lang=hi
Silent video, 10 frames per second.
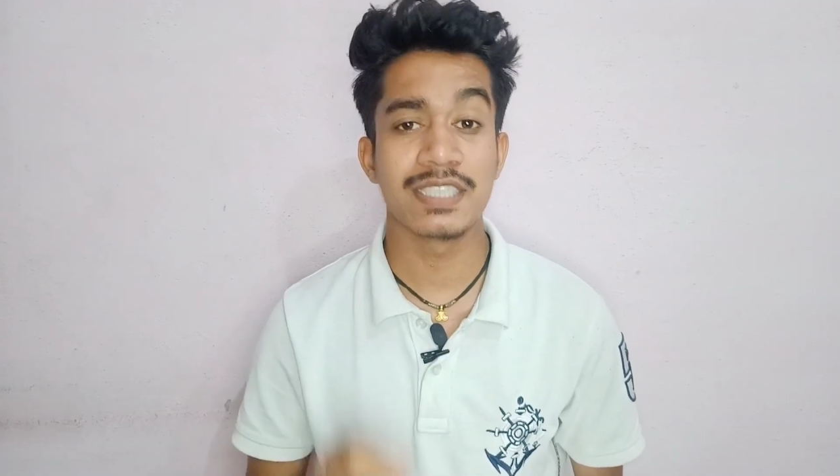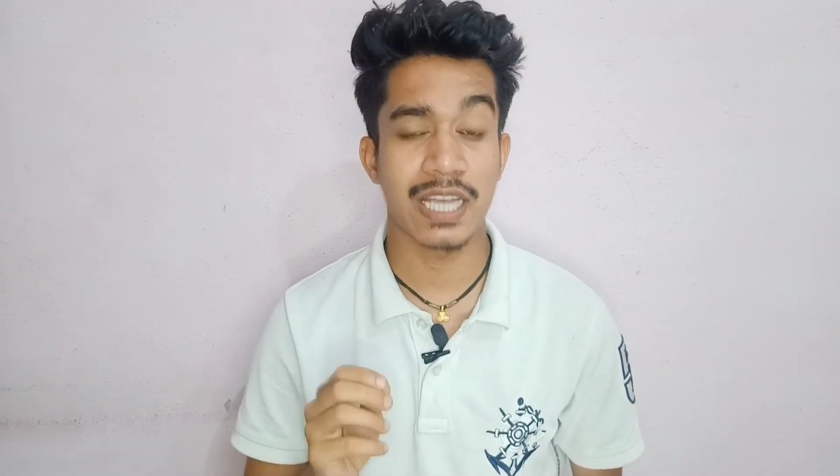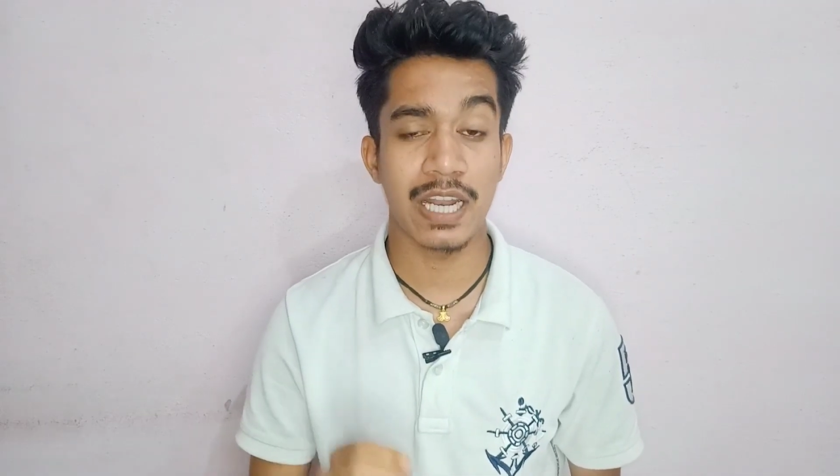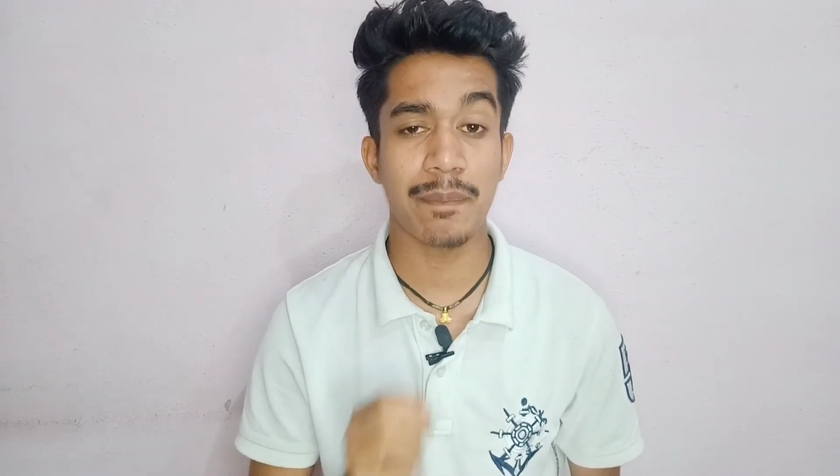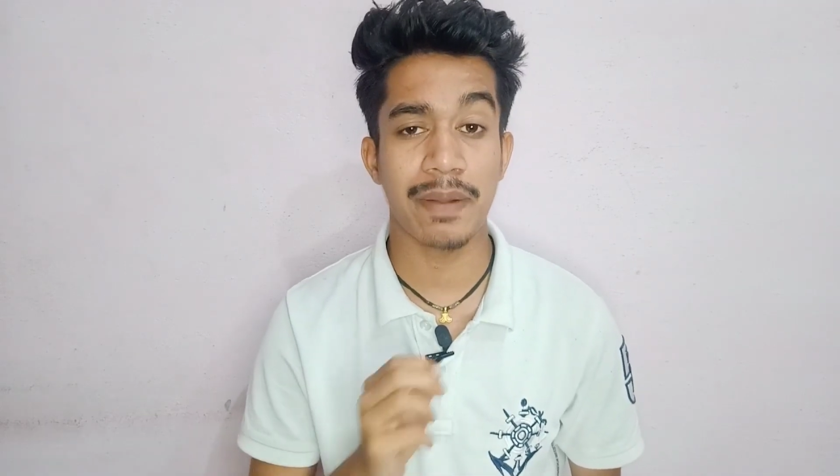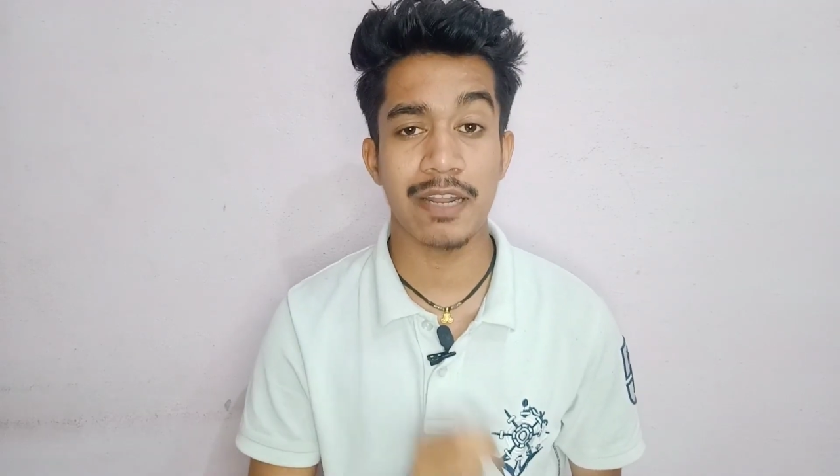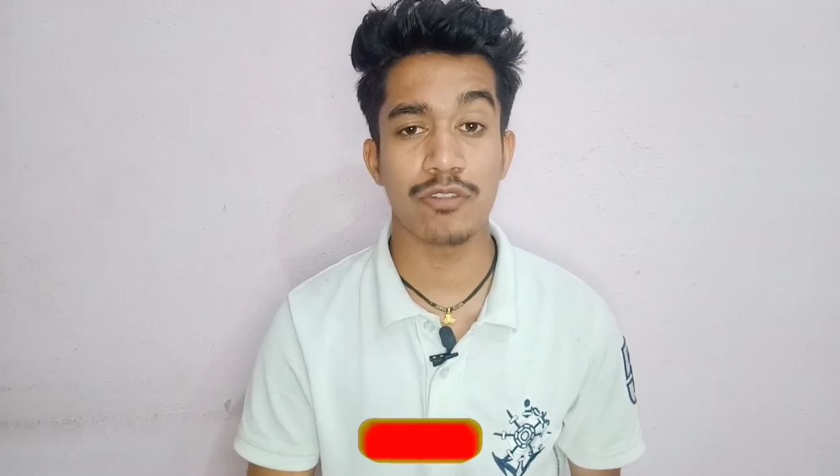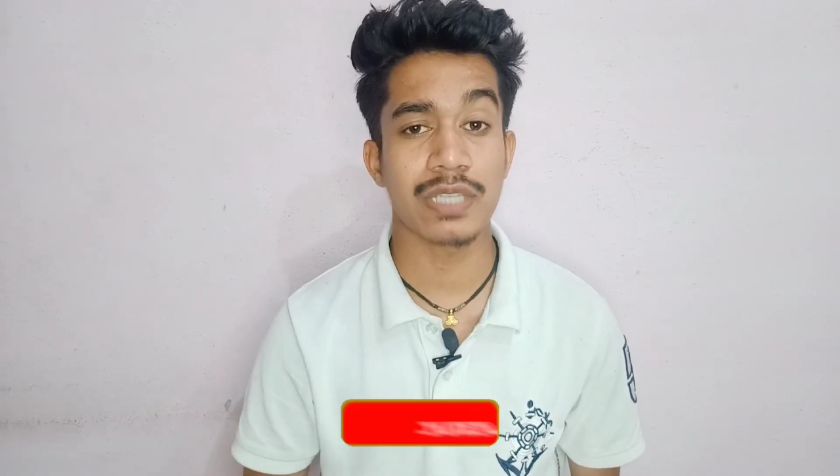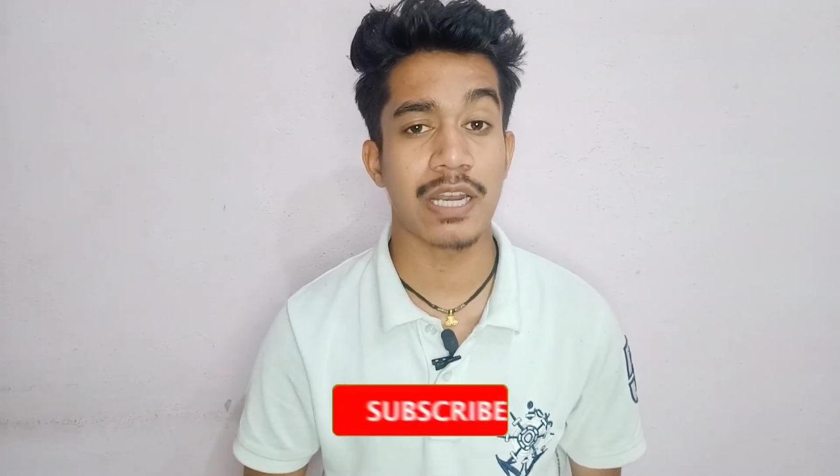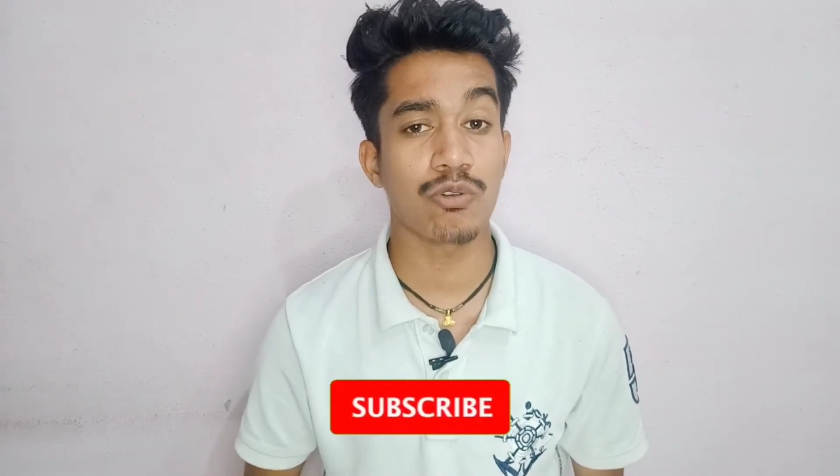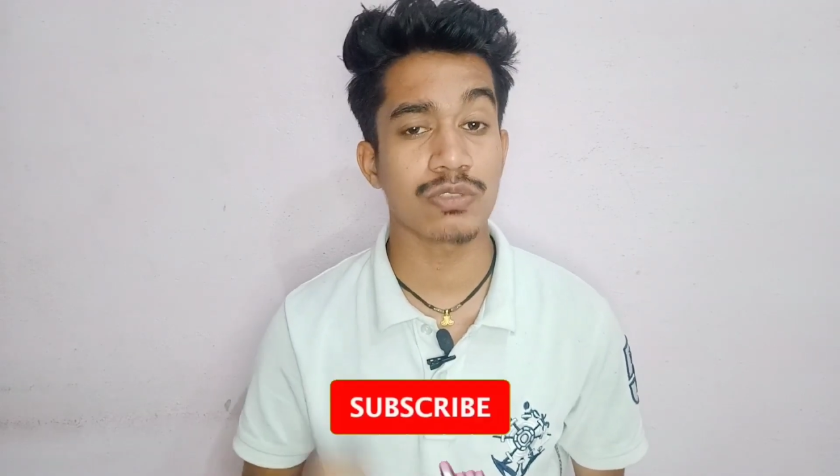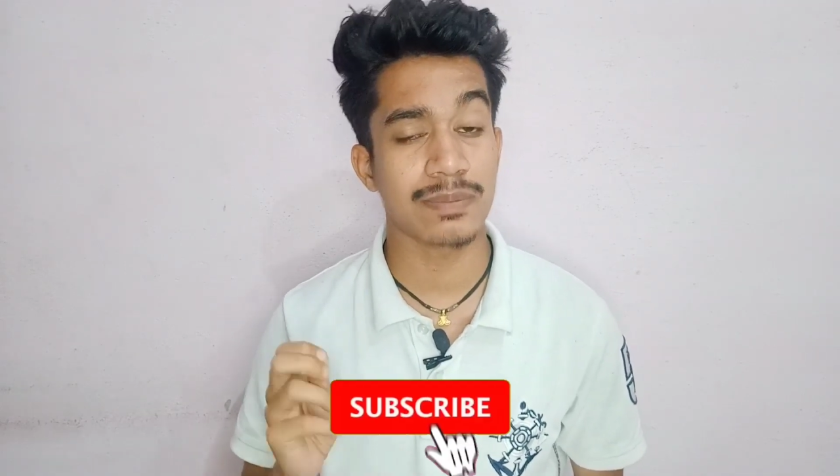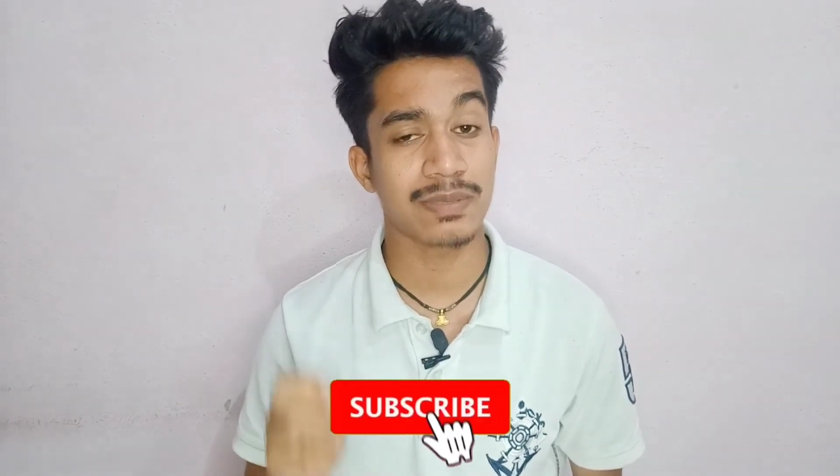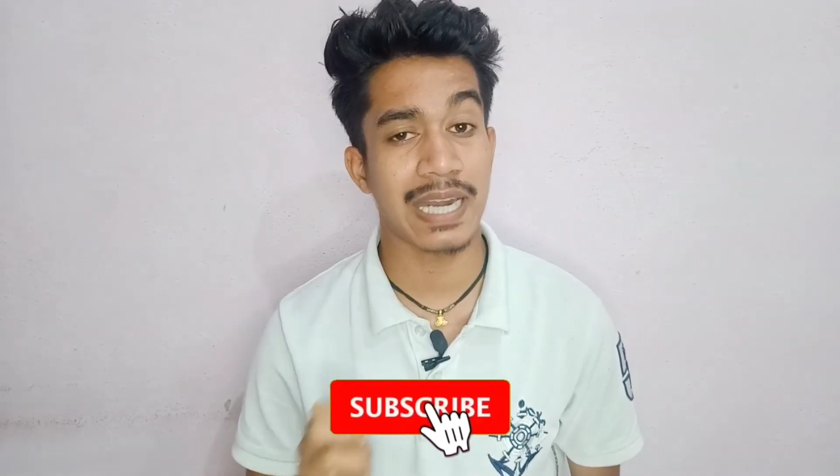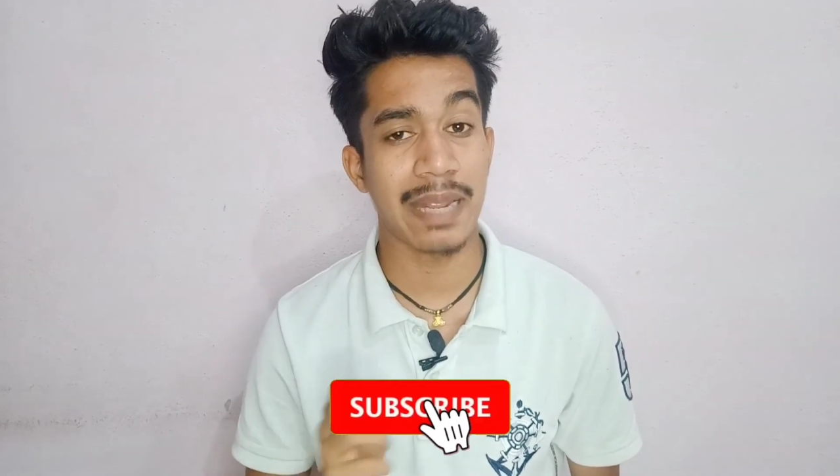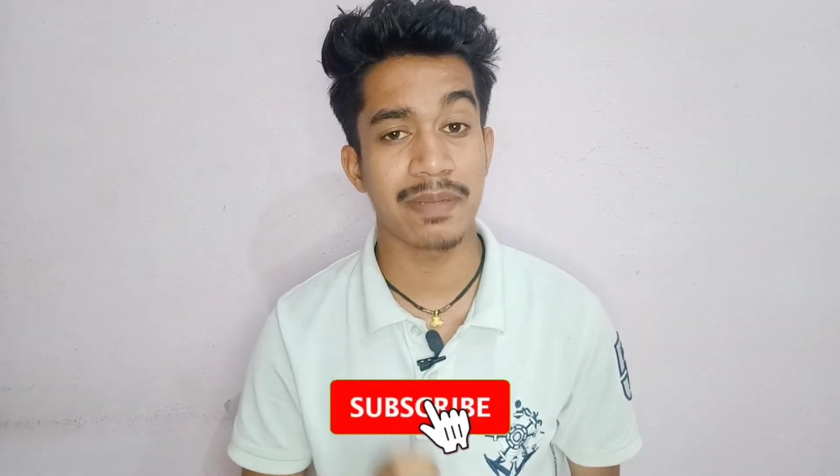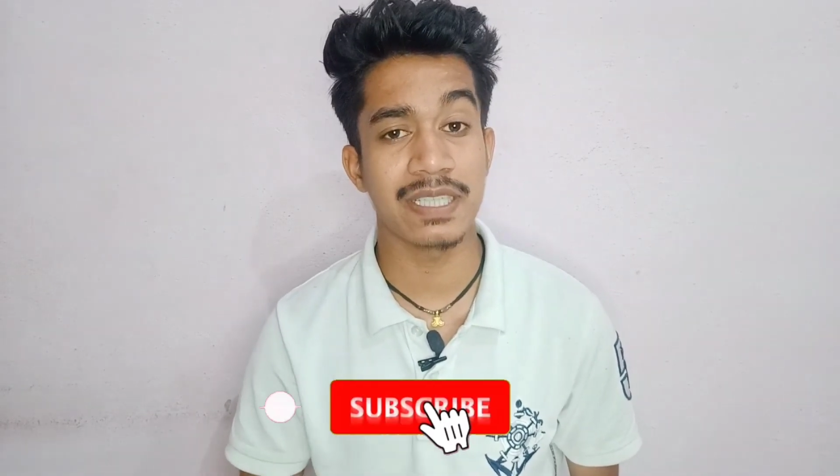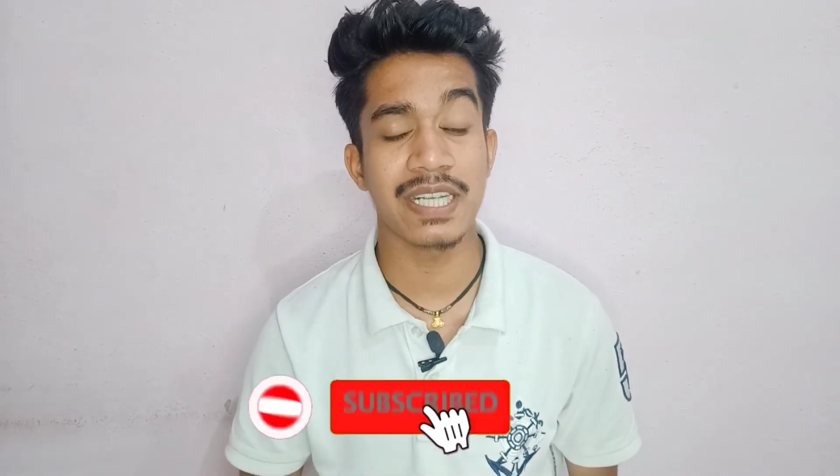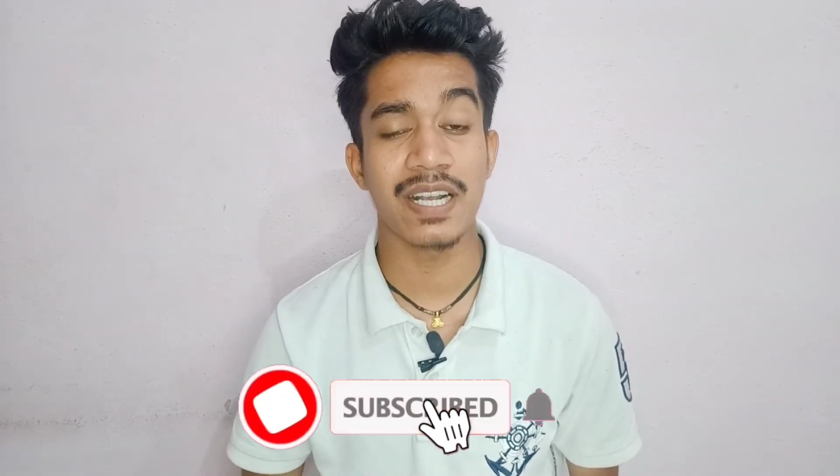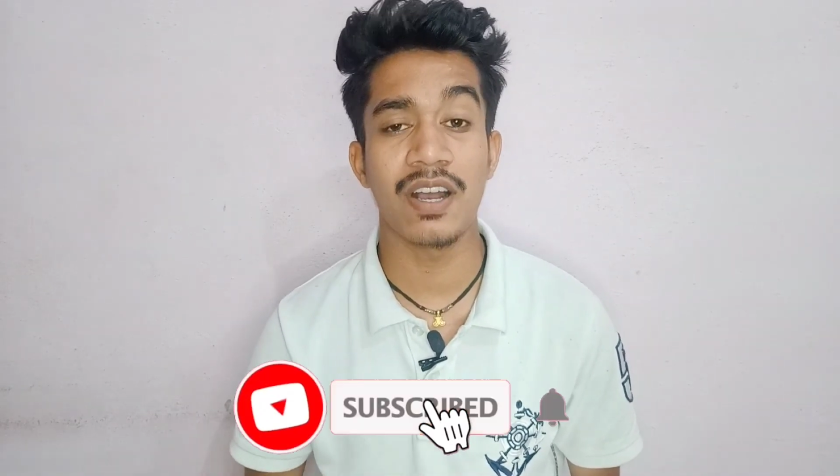चैनल पर नए हो तो चैनल को सब्सक्राइब
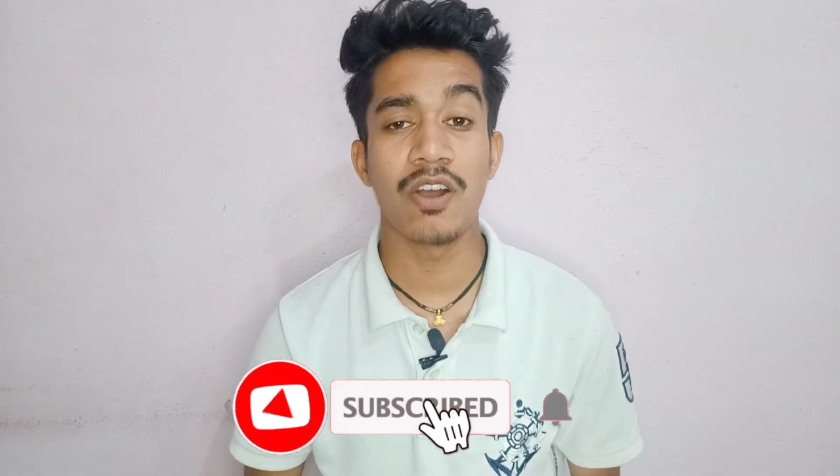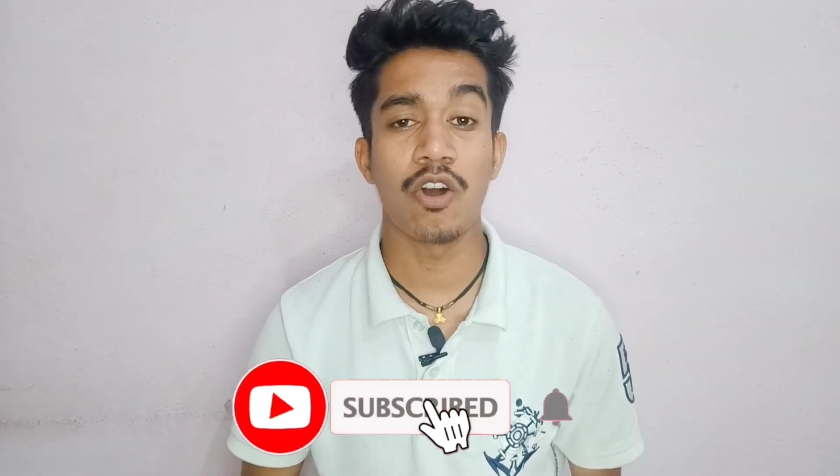कीजिएगा